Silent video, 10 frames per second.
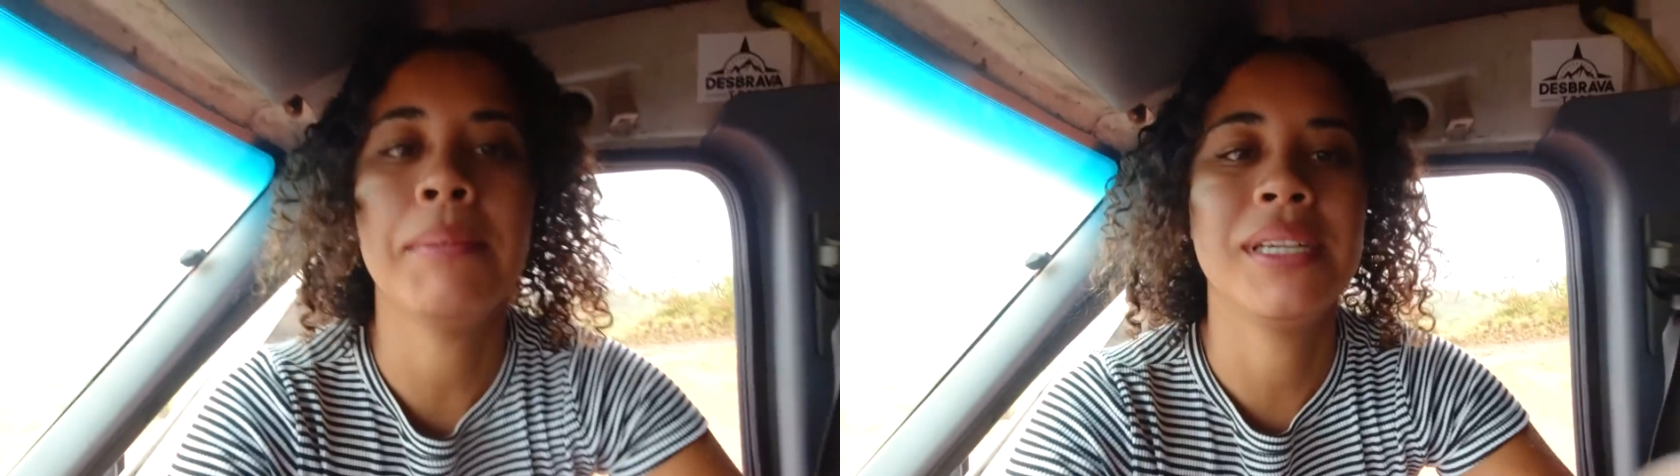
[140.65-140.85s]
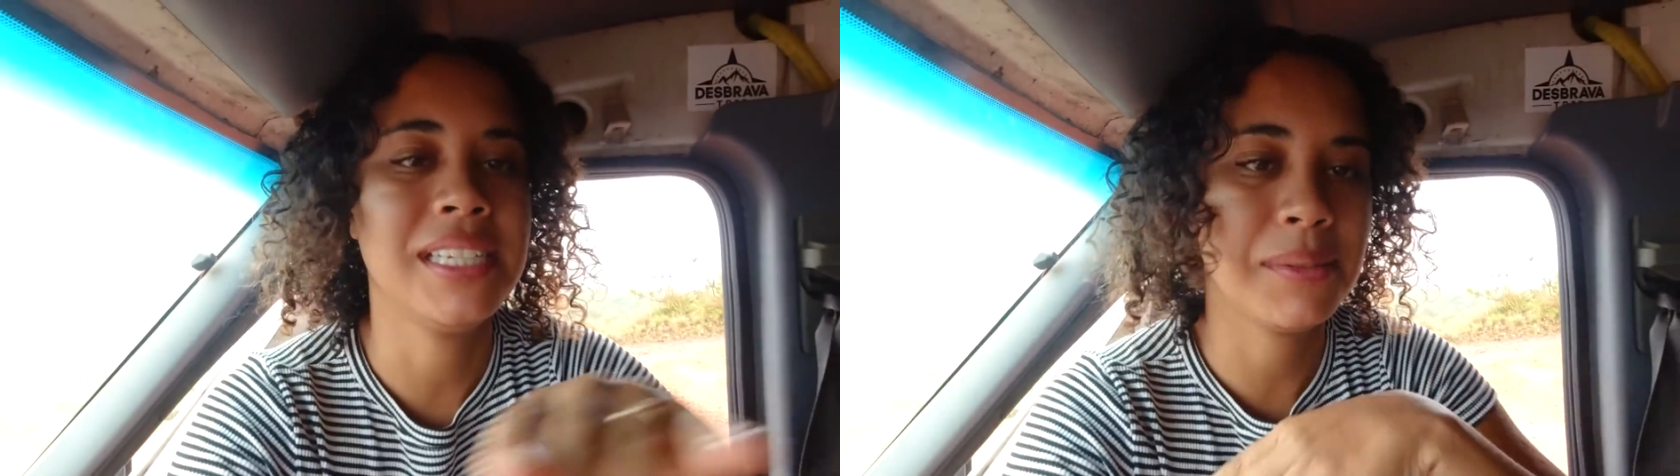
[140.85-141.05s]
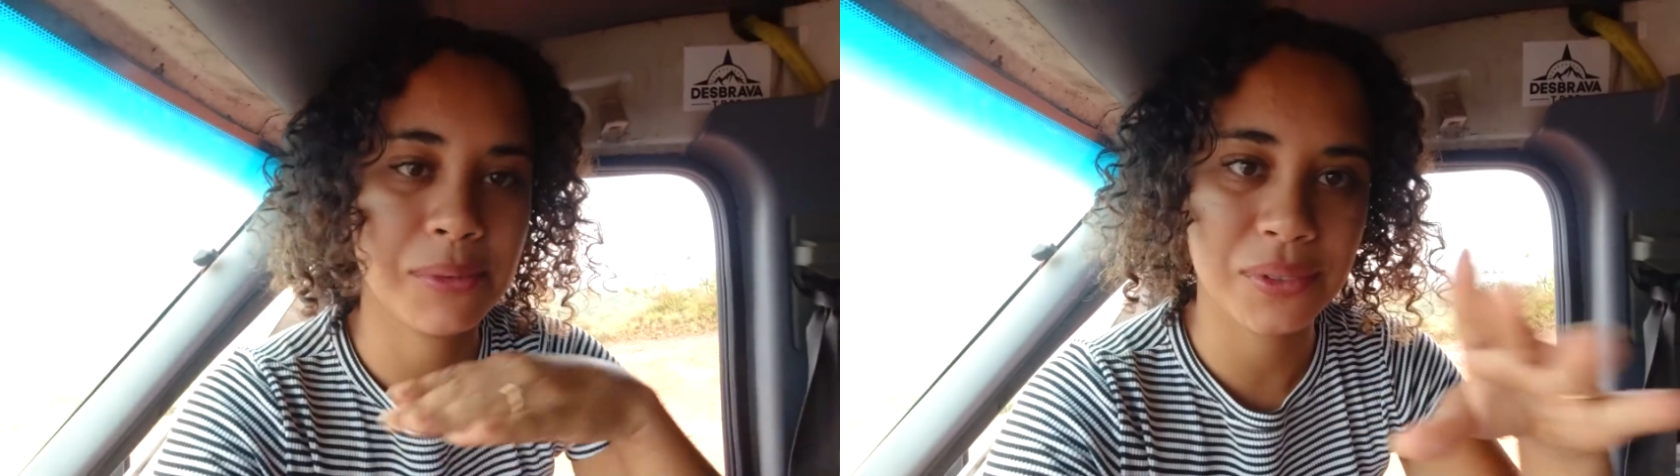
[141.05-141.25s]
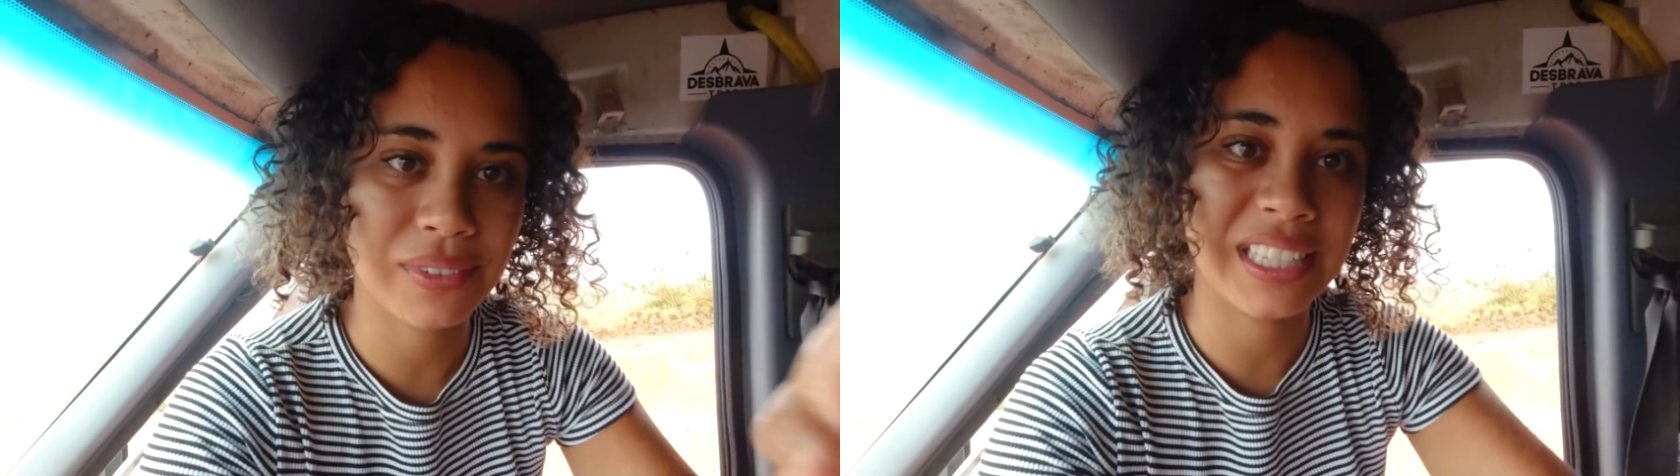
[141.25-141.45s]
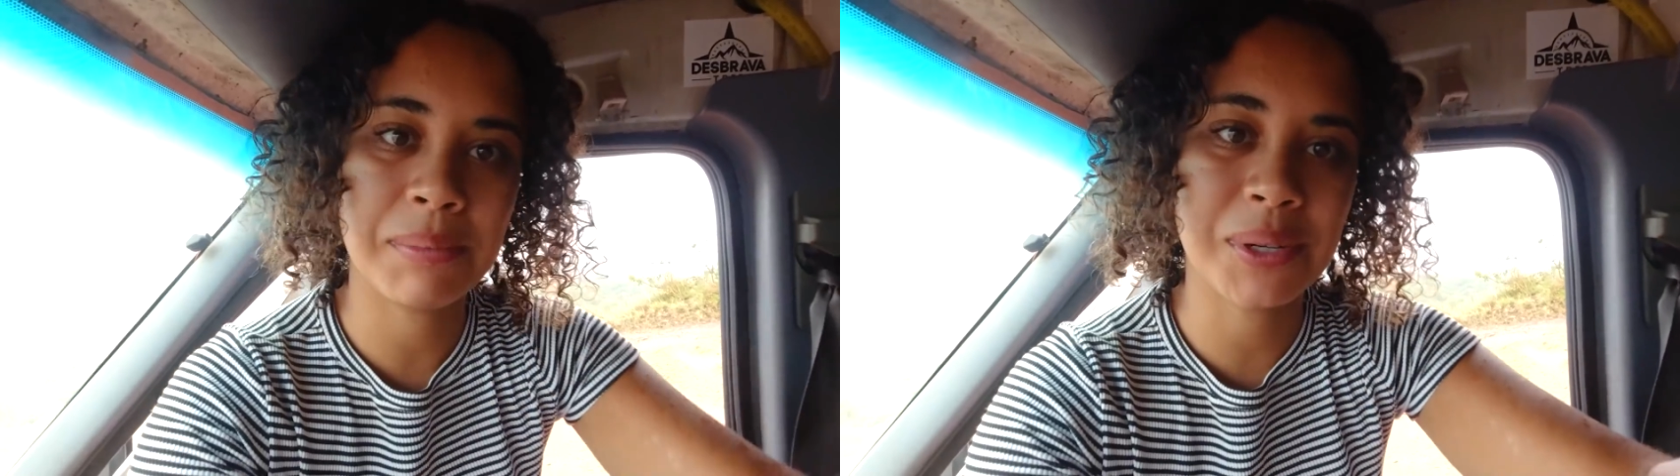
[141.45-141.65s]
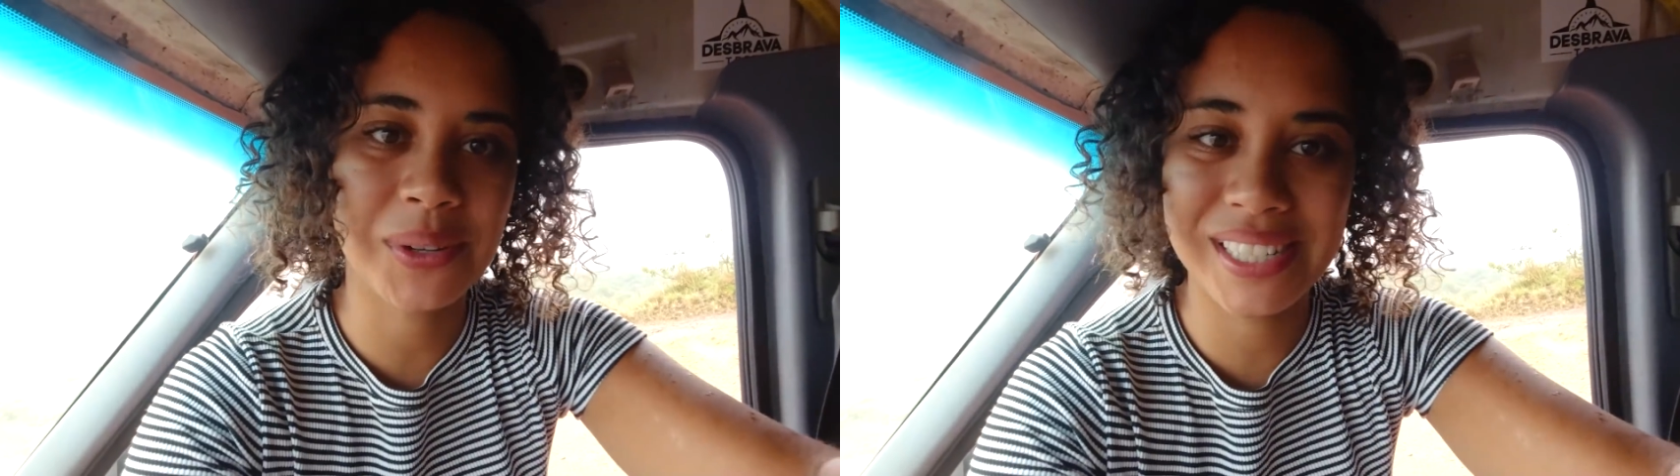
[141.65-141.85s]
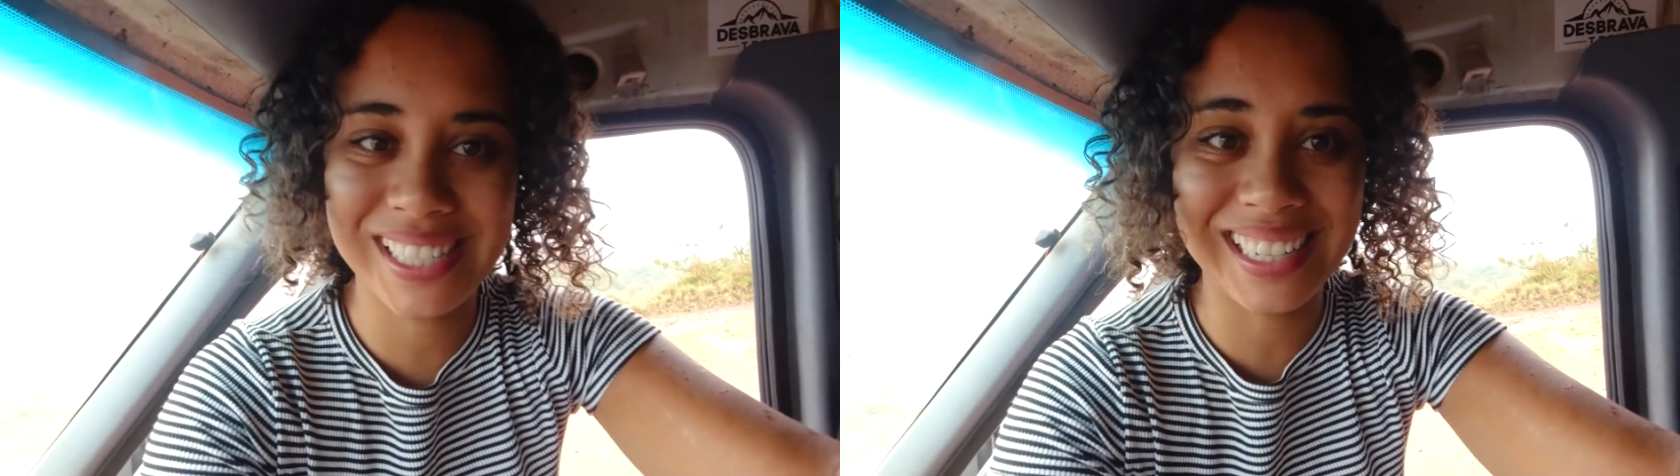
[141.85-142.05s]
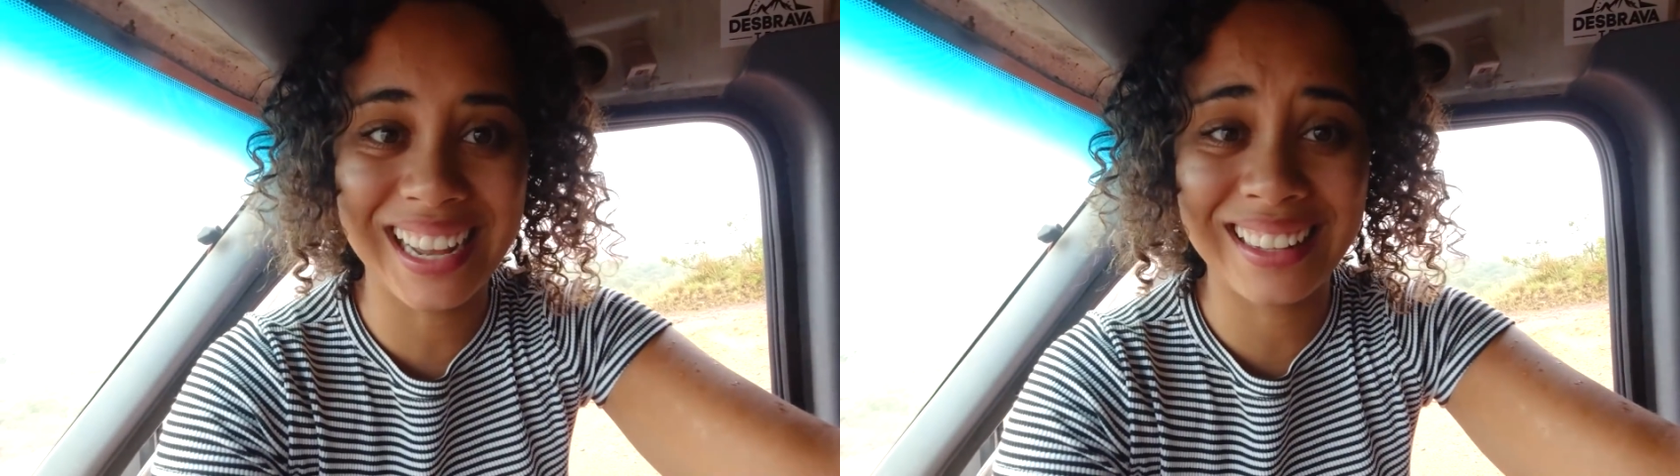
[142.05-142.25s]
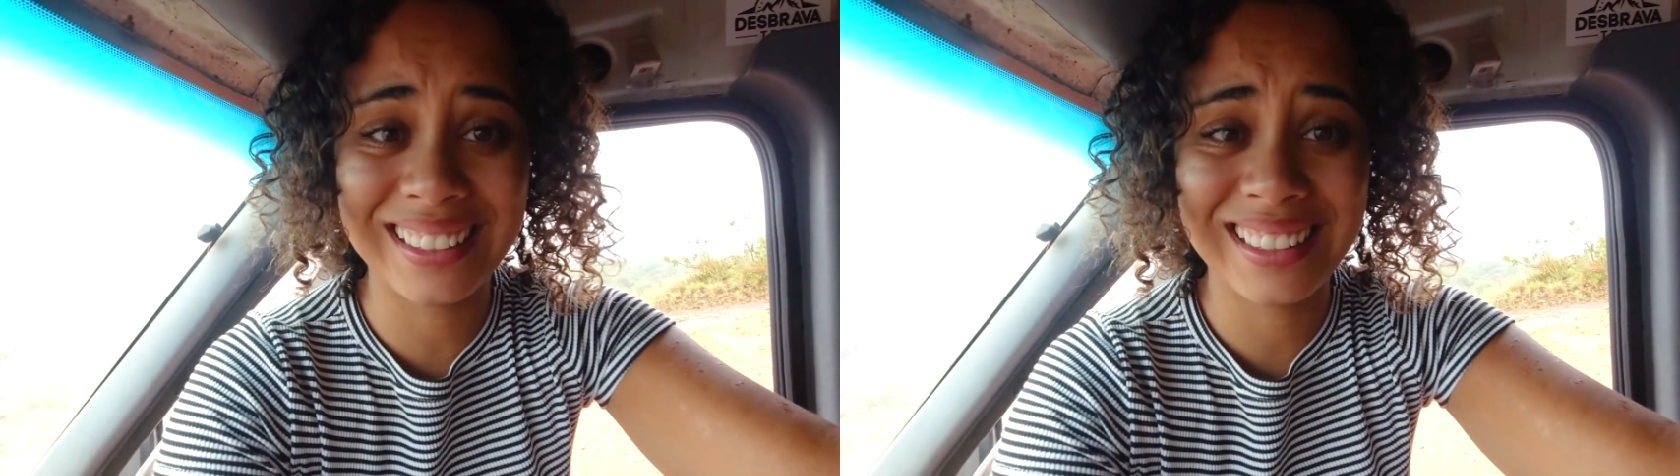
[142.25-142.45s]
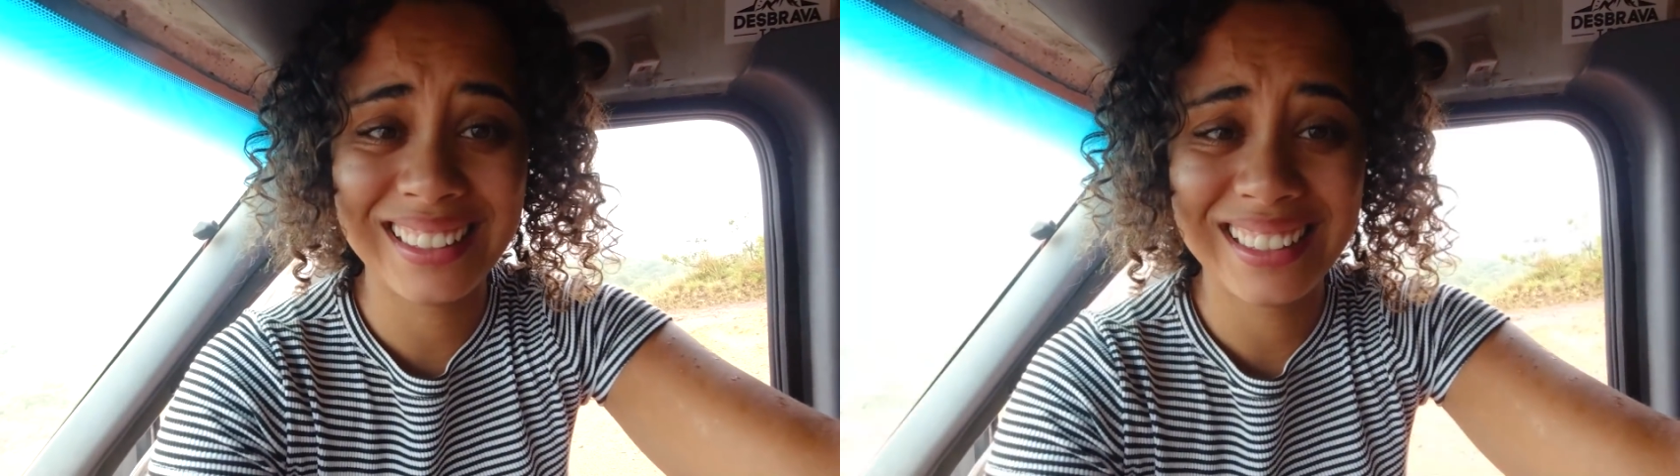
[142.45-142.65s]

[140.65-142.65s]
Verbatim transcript: mesmo e não vai dar para conhecer nada.